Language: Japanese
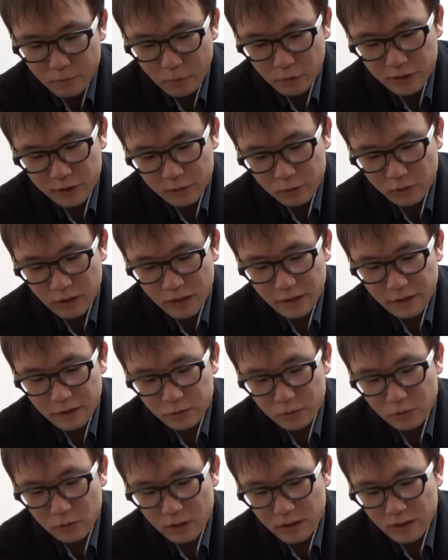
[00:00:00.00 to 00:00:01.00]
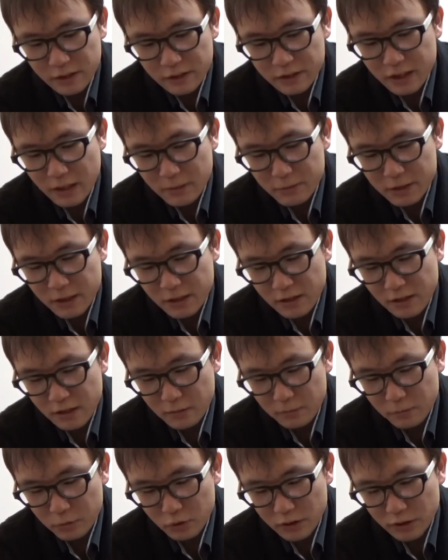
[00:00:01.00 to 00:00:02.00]
テトからいこうかな。久々だな、
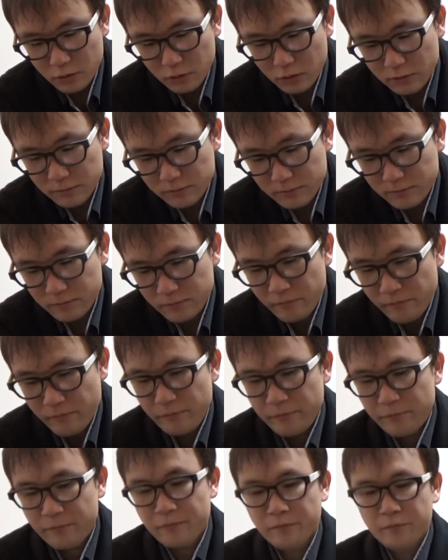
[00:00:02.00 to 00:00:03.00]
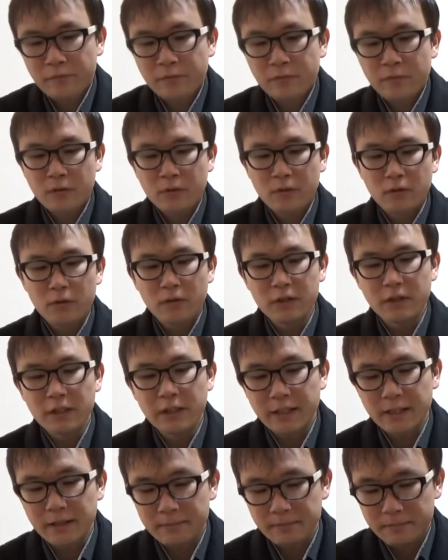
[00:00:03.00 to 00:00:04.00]
ポテト。これね、